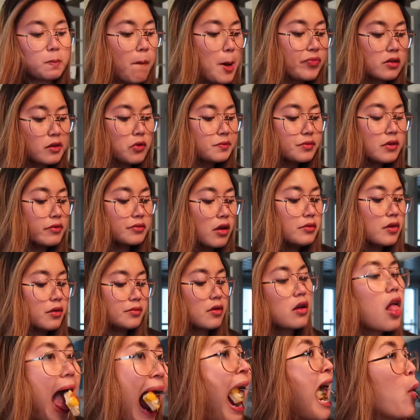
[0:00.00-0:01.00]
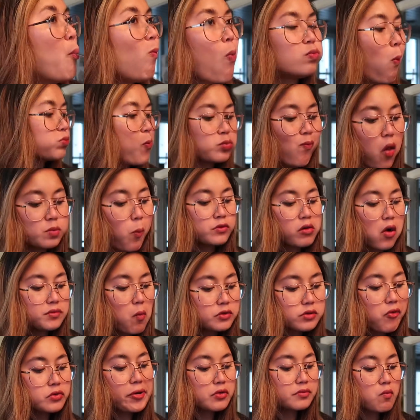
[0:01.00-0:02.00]
I am finally home
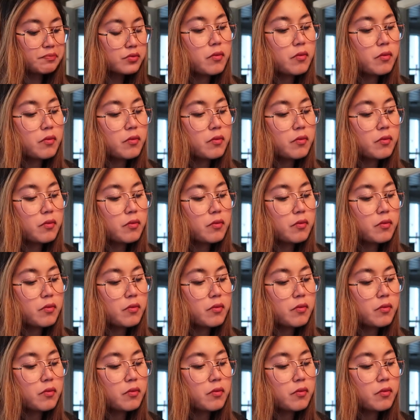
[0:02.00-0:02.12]
at...